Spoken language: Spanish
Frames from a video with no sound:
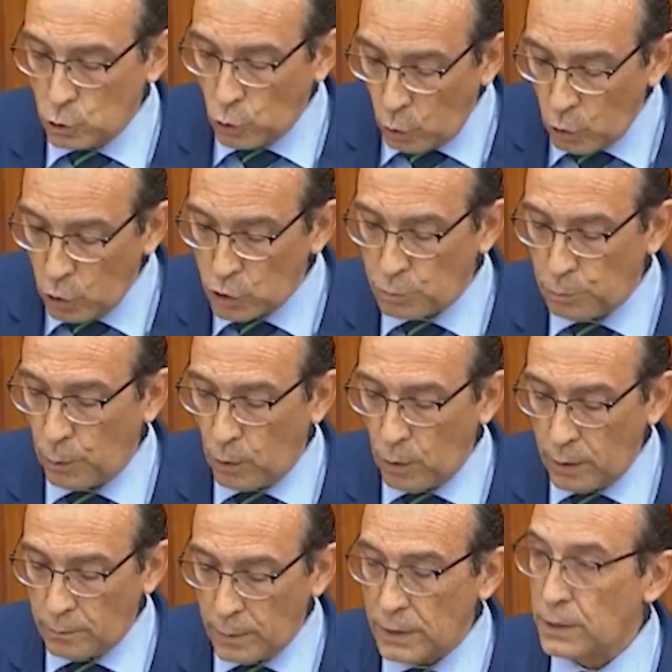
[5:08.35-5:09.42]
todos los
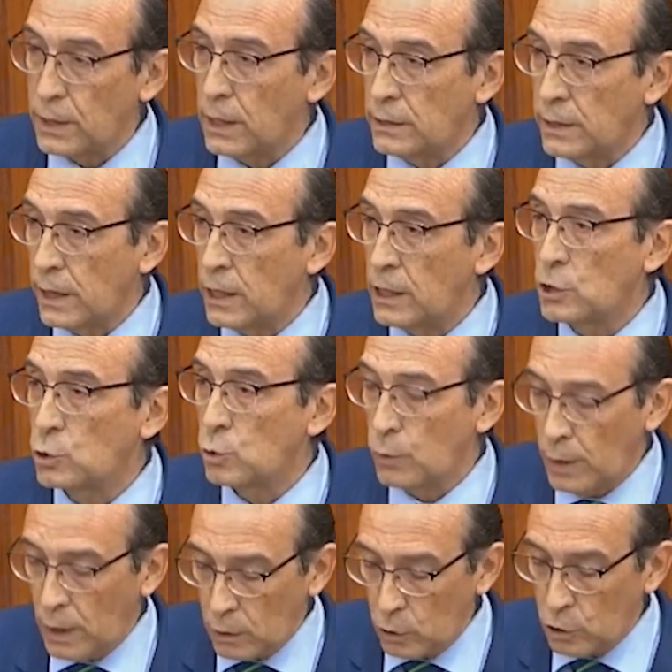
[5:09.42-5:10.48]
problemas y tener
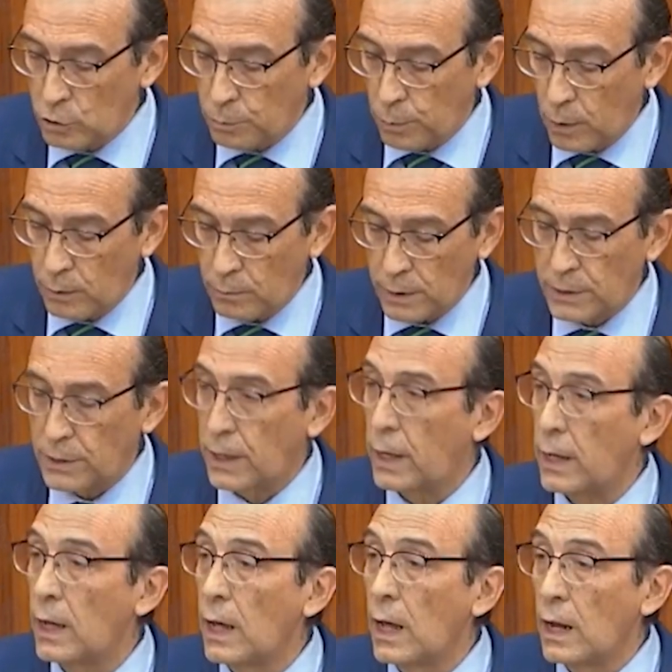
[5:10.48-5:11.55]
estudiados los problemas
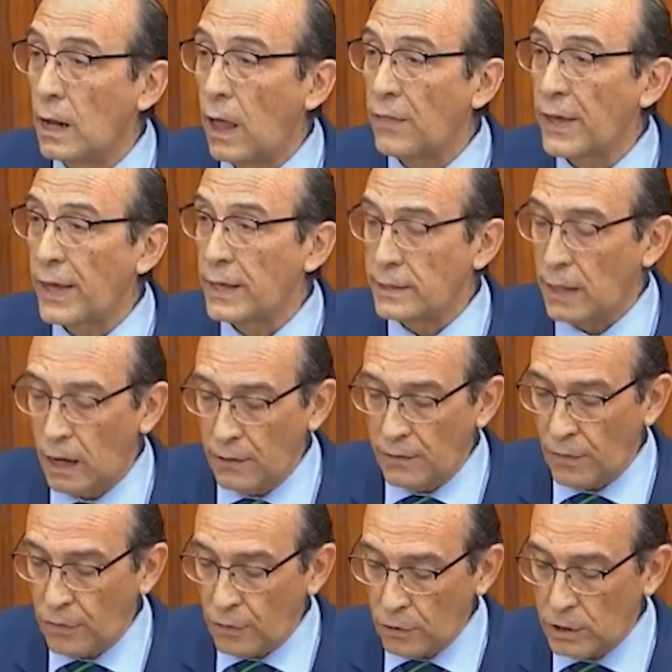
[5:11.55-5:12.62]
que la
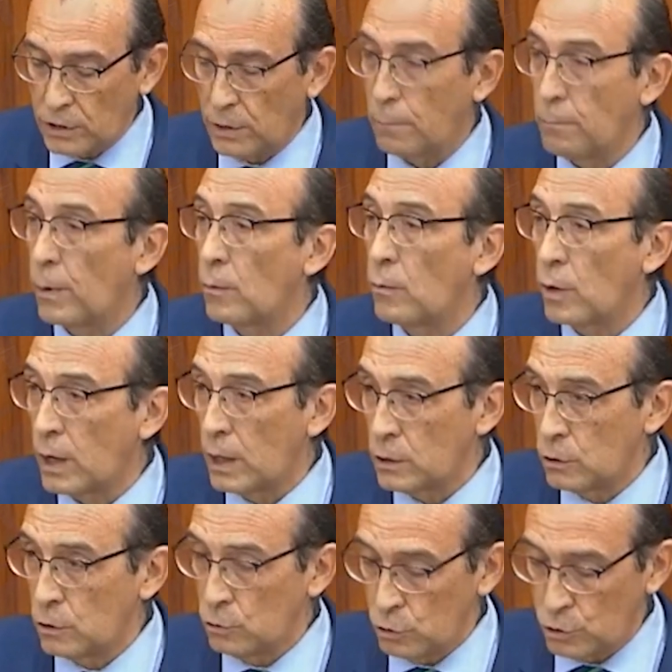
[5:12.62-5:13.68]
digitalización están
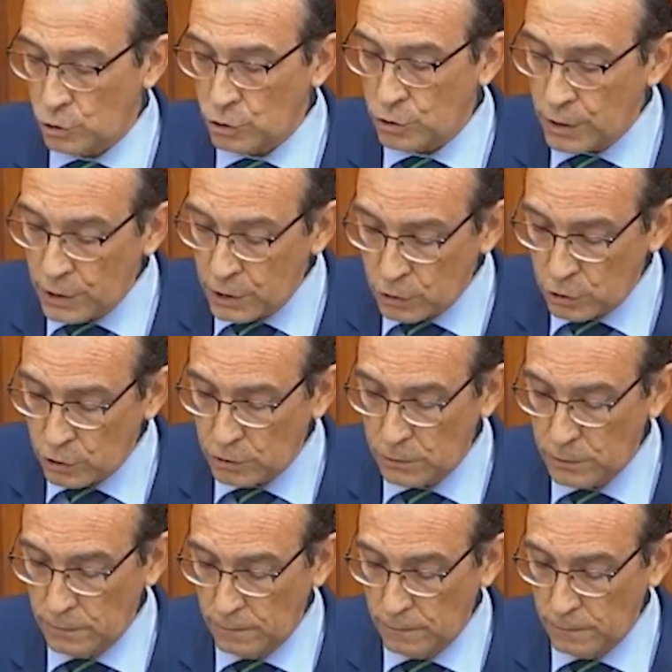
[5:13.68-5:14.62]
provocando en nuestros niños?